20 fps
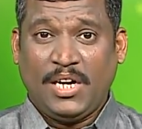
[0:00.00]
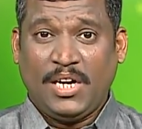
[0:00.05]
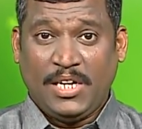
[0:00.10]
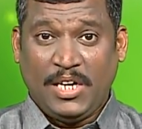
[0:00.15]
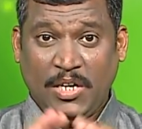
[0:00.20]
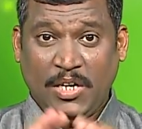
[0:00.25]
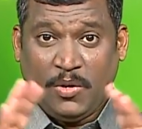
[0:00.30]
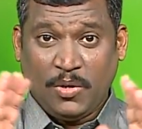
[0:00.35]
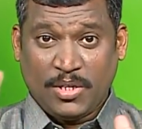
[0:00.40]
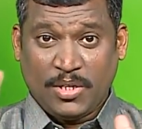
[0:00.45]

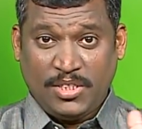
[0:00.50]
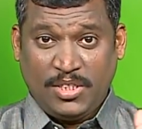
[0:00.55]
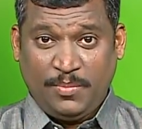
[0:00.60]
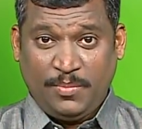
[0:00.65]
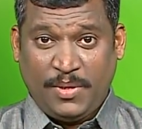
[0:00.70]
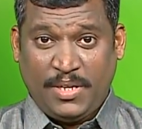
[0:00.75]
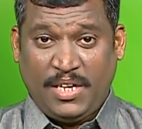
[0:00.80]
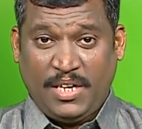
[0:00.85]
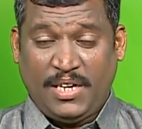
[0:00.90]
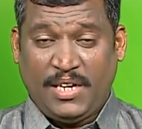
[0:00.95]
நீங்கள் ஒரு
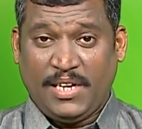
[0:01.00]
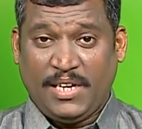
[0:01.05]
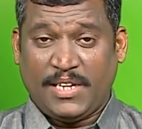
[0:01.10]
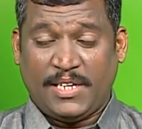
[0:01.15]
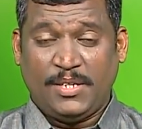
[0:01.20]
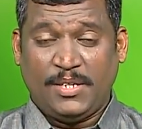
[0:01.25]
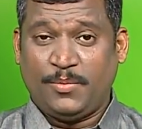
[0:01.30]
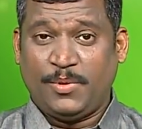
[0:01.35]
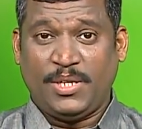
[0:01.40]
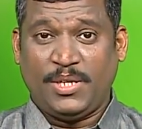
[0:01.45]
ரெசிபி நீங்களே
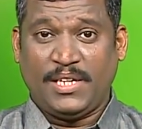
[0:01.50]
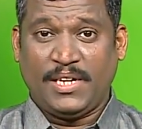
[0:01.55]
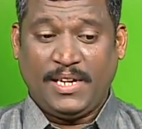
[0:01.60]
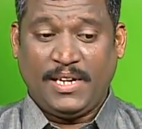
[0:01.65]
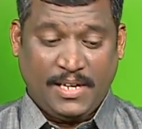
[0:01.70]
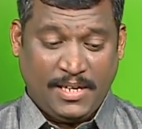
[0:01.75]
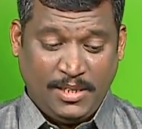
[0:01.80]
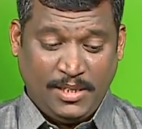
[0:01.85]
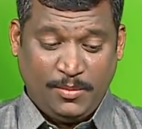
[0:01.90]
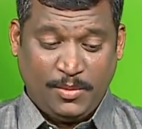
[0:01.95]
கண்டுபிடிங்க
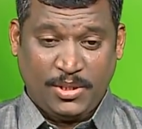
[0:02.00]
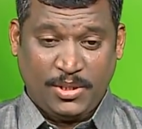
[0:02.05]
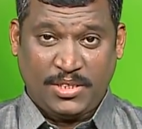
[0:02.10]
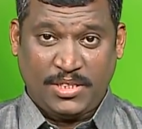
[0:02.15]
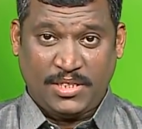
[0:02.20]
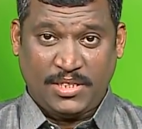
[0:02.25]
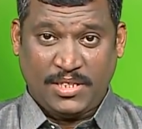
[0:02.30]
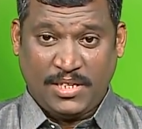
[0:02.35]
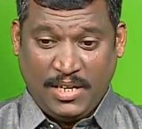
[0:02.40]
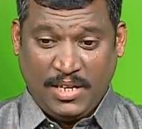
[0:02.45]

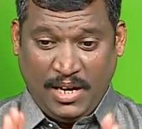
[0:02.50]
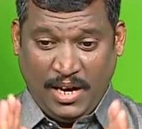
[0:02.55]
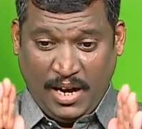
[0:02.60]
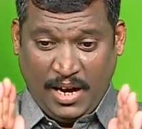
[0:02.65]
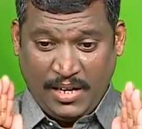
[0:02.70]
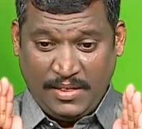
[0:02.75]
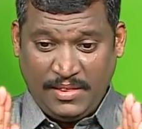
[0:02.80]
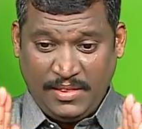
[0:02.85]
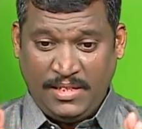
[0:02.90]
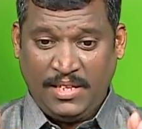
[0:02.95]
கண்டுபிடிச்சி
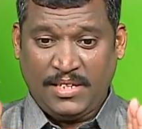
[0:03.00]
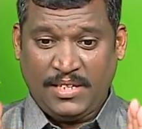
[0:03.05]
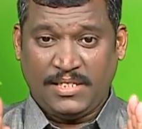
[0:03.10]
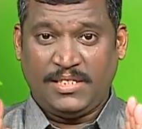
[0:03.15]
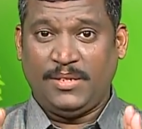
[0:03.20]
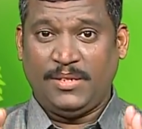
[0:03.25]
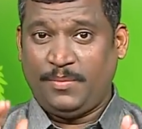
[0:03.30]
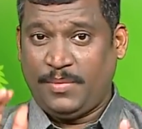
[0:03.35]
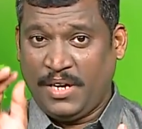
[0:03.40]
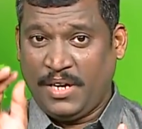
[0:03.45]
அந்த
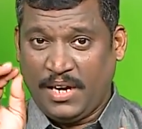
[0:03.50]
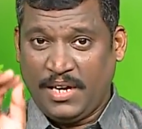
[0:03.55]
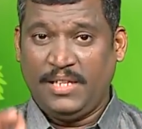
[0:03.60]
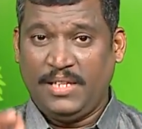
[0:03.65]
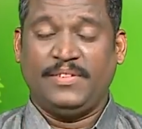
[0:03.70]
ரெசிப்பியை எழுதி